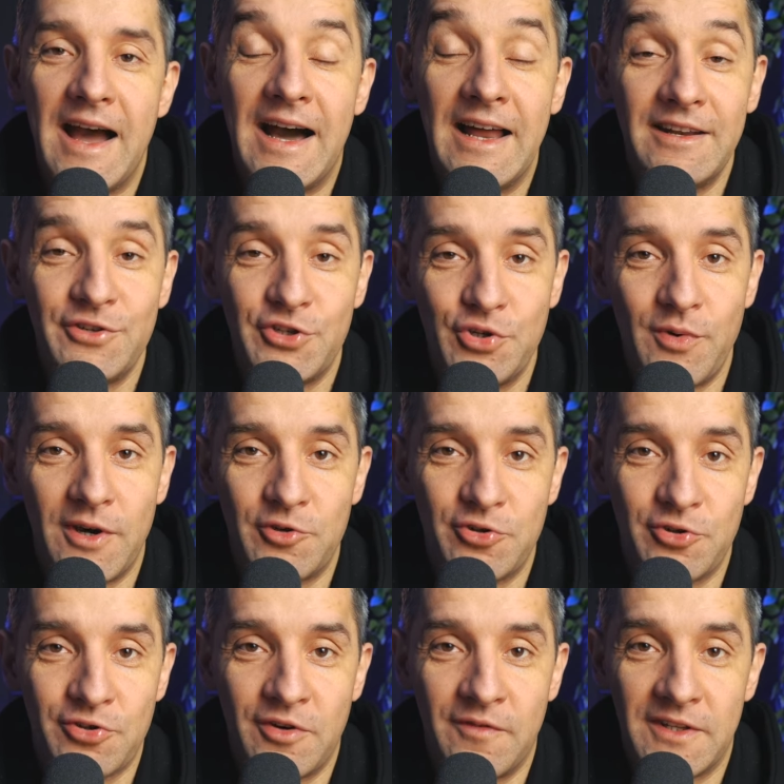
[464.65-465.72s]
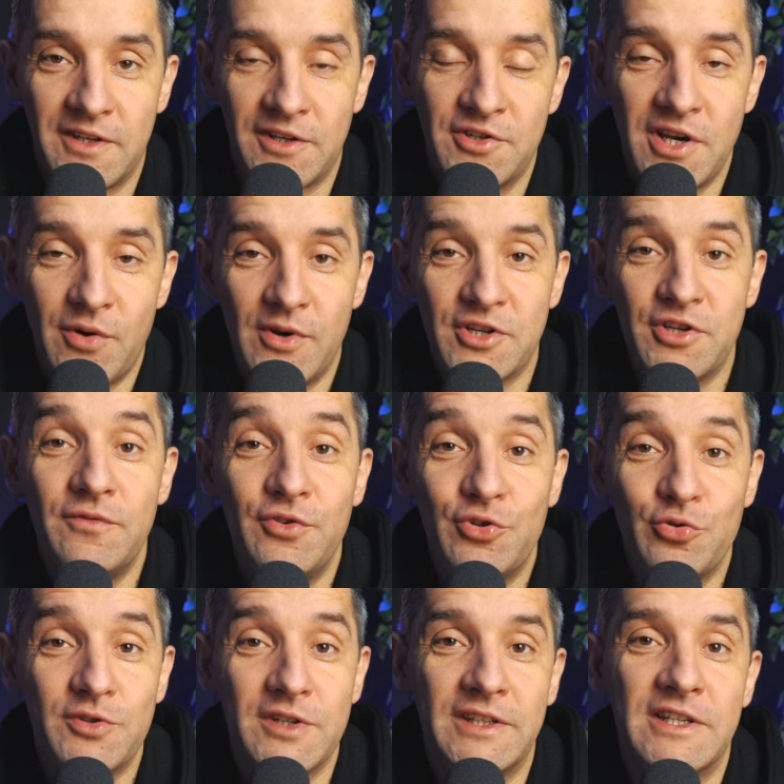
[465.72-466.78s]
Ale siła odśrodkowa tak działa, że
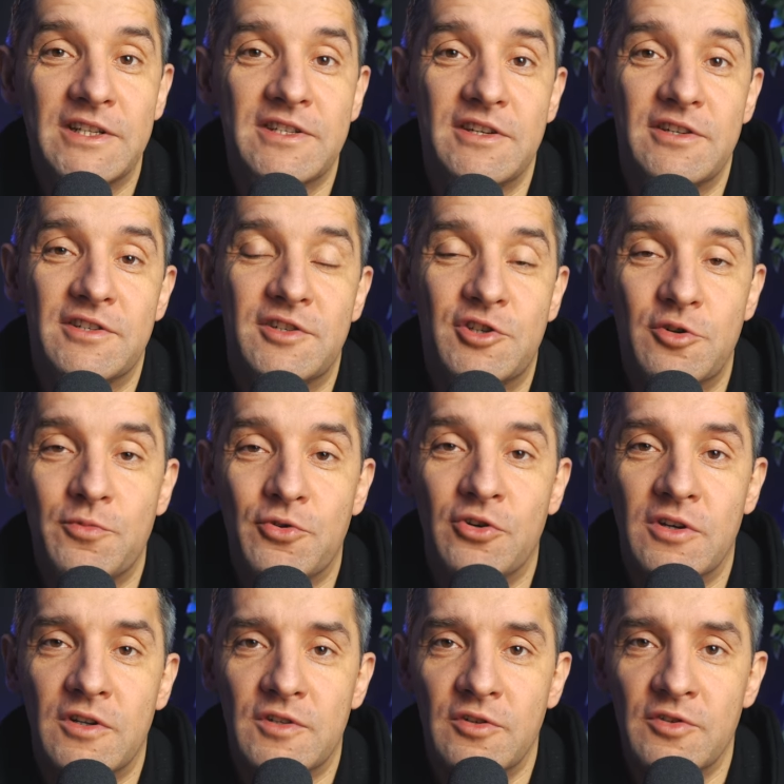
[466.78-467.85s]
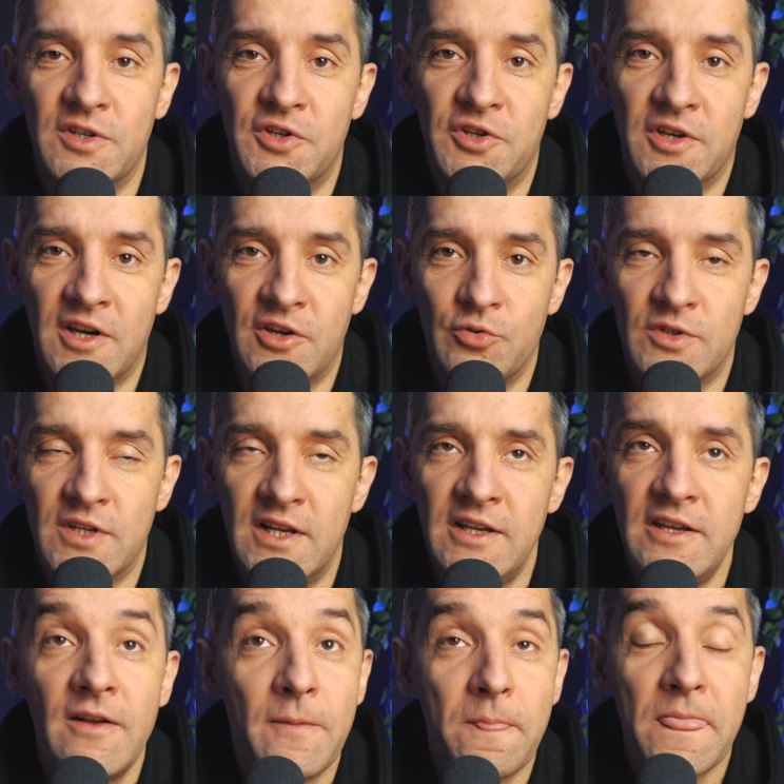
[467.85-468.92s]
wyrzuca nas z szybko kręcącej się
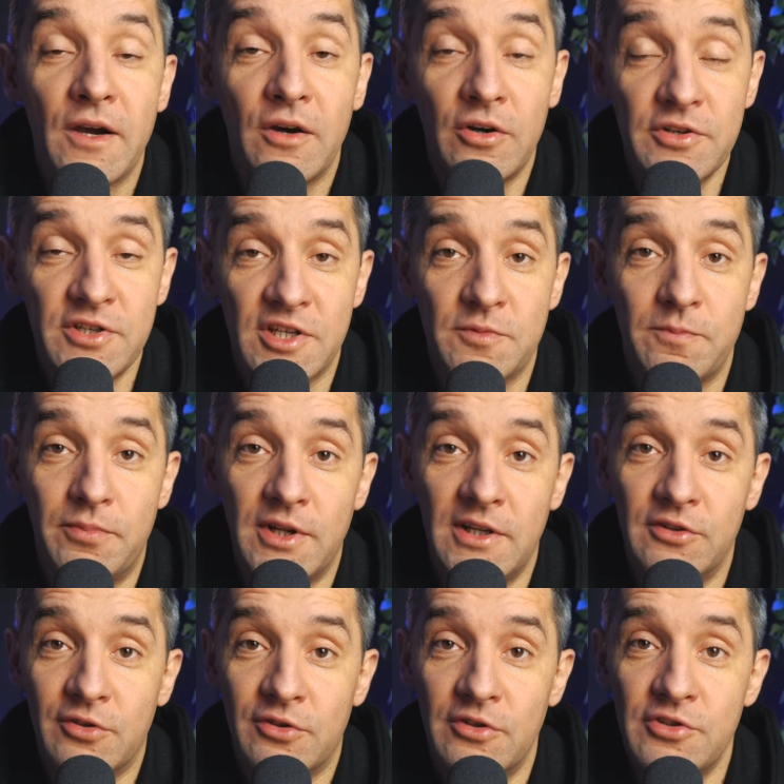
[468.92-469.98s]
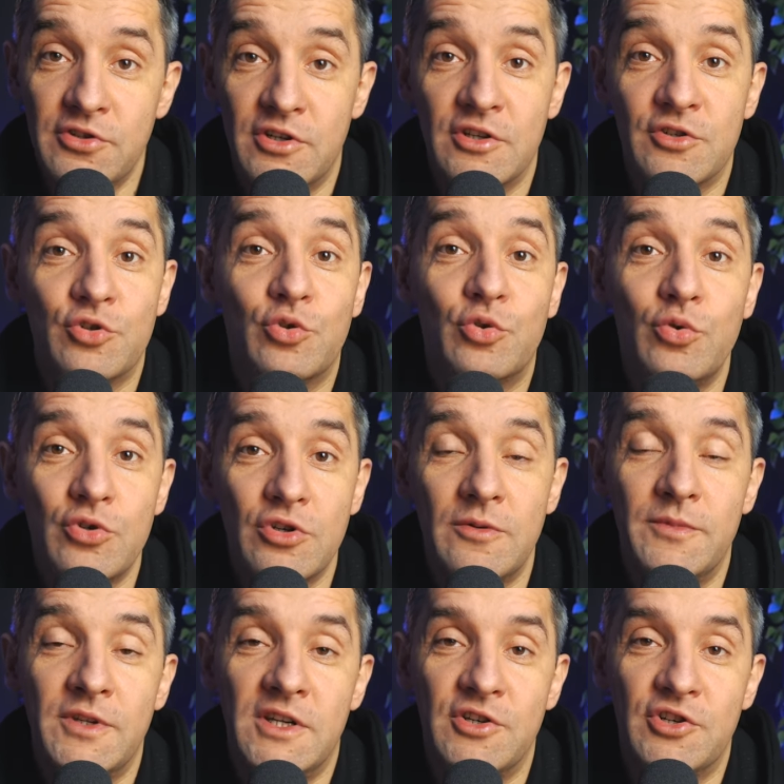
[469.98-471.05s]
karuzeli, chociaż prędkość jest dużo
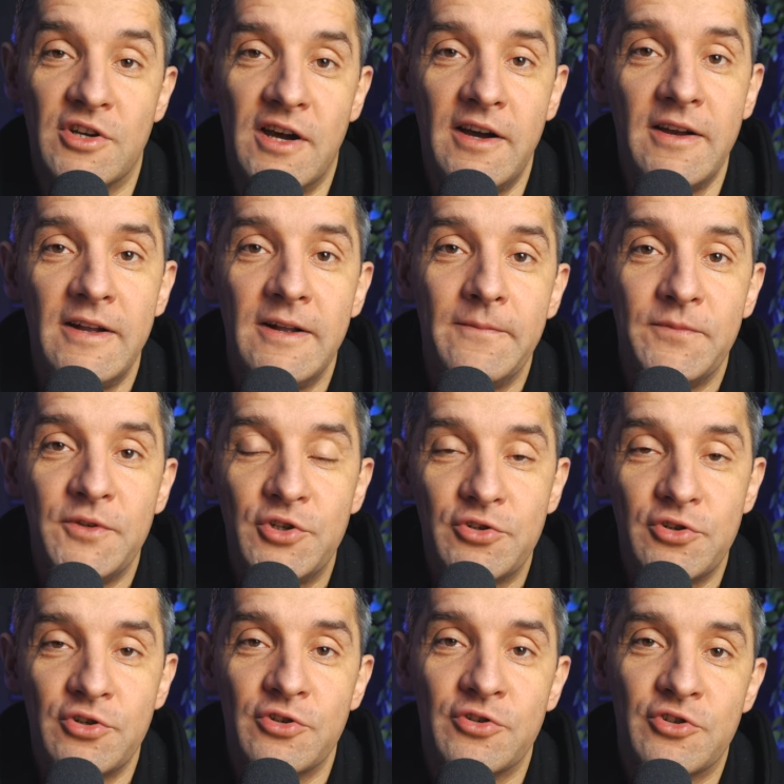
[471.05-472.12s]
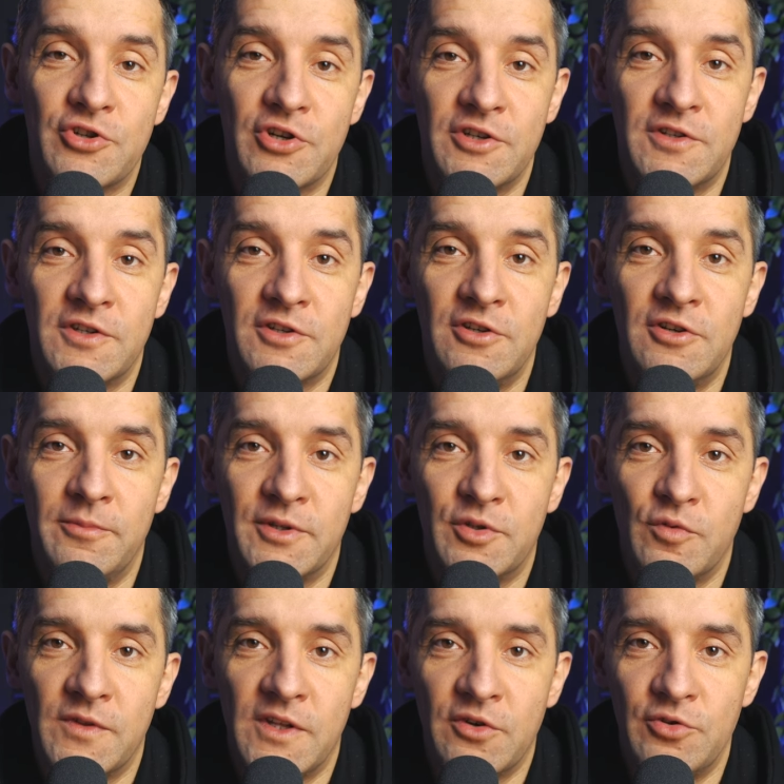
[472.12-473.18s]
mniejsza niż 1600 km
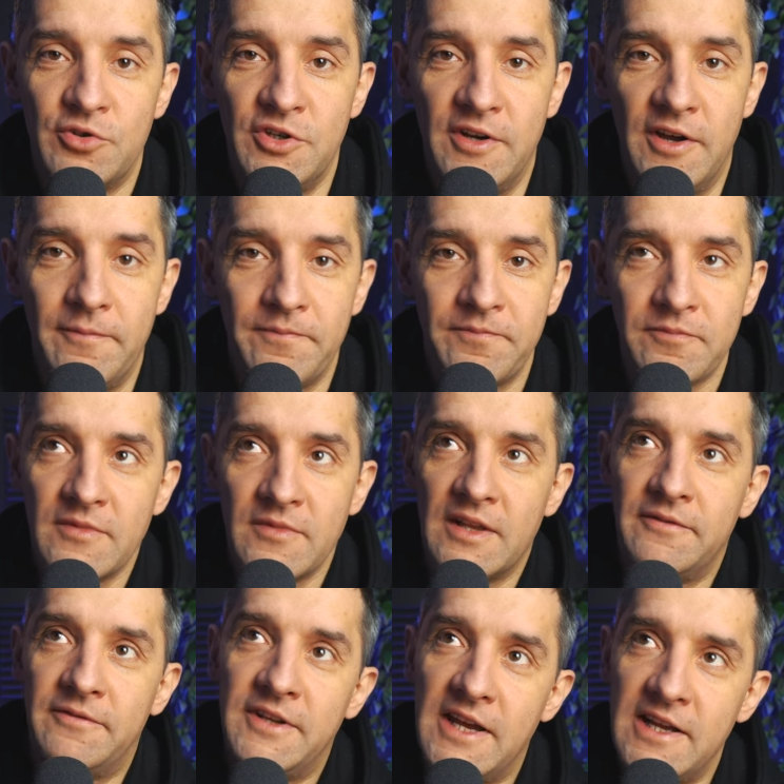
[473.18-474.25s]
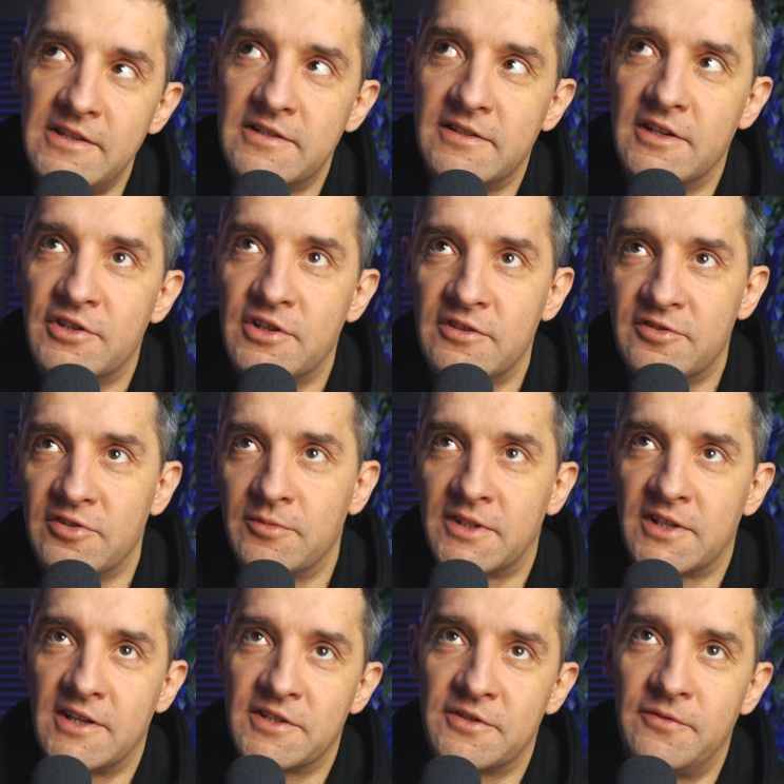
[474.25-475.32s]
na godzinę. Więc jeżeli sobie
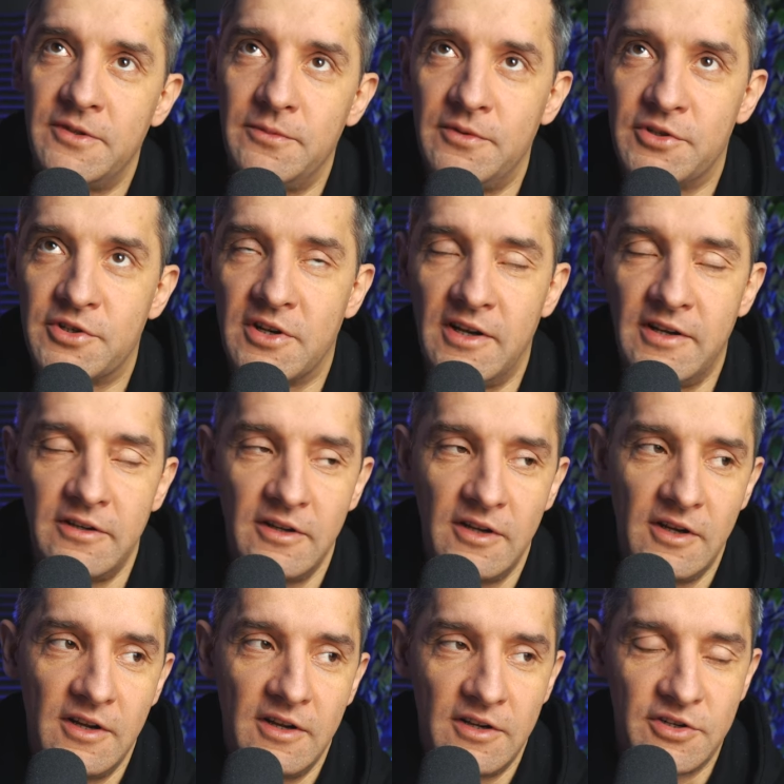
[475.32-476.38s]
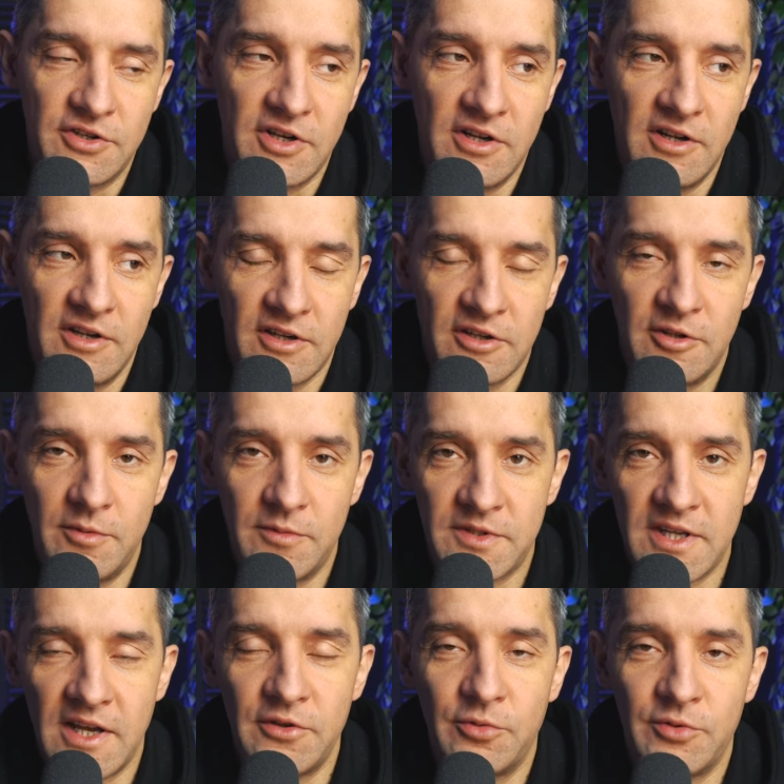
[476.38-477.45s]
teraz wymyślę, że gdybym
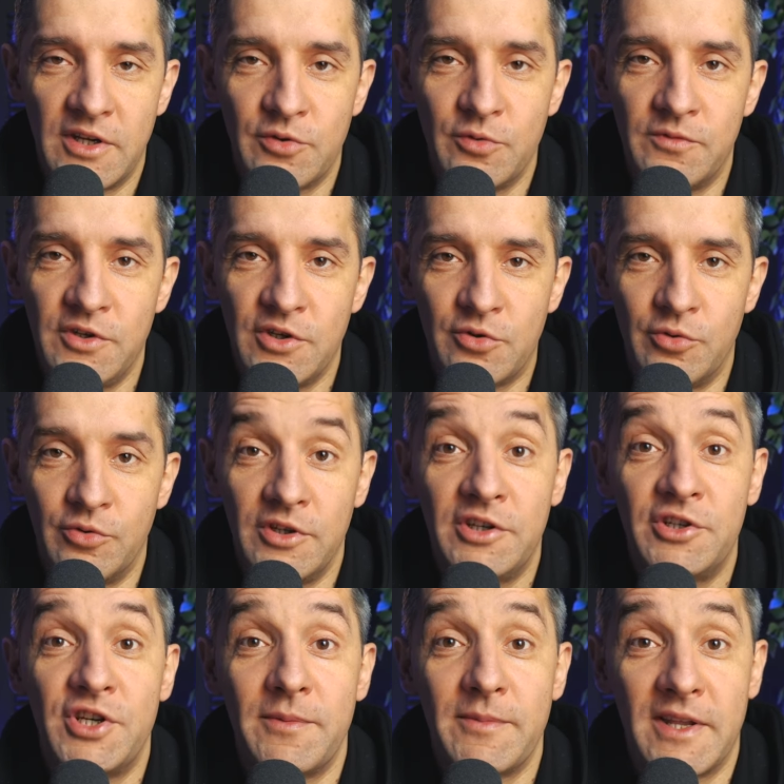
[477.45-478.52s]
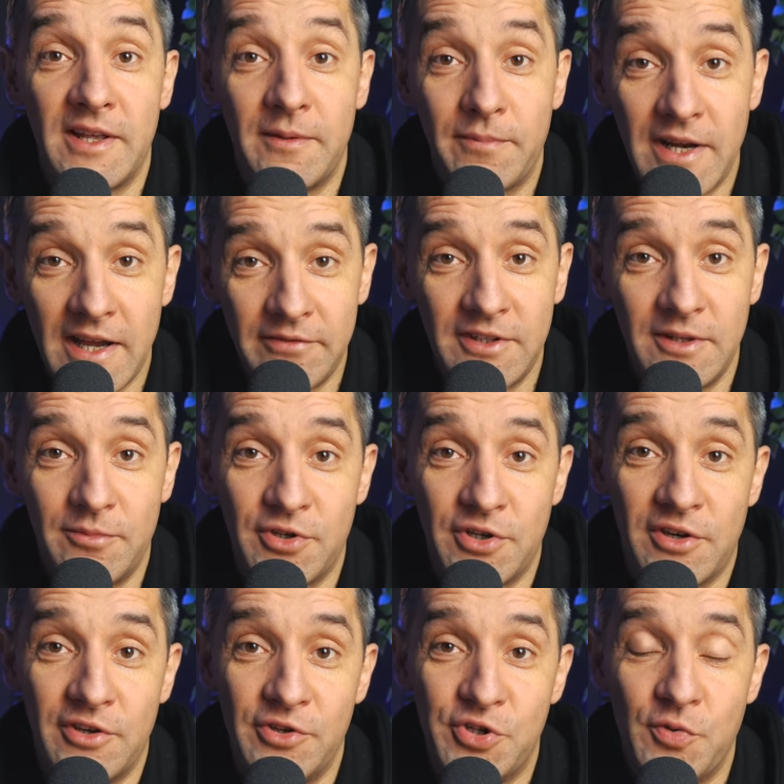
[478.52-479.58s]
stanął na równiku i Ziemia naprawdę by
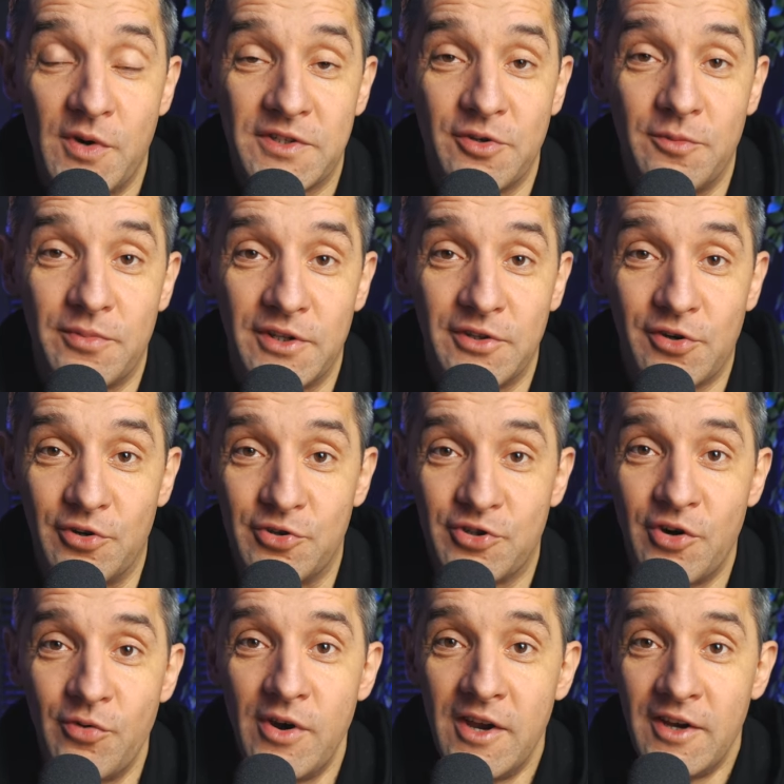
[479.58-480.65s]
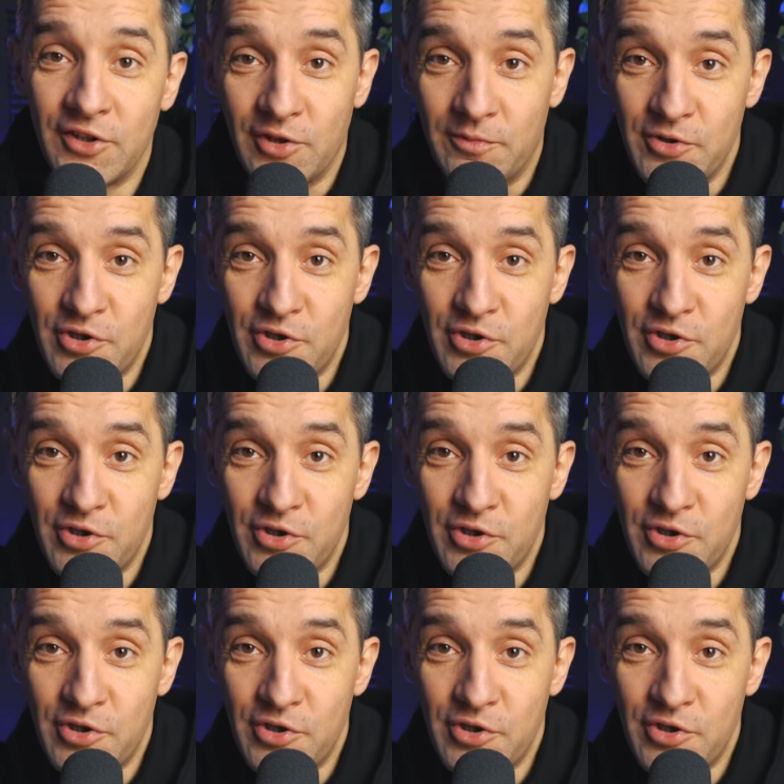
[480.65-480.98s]
się kręciła z tą prędkością, to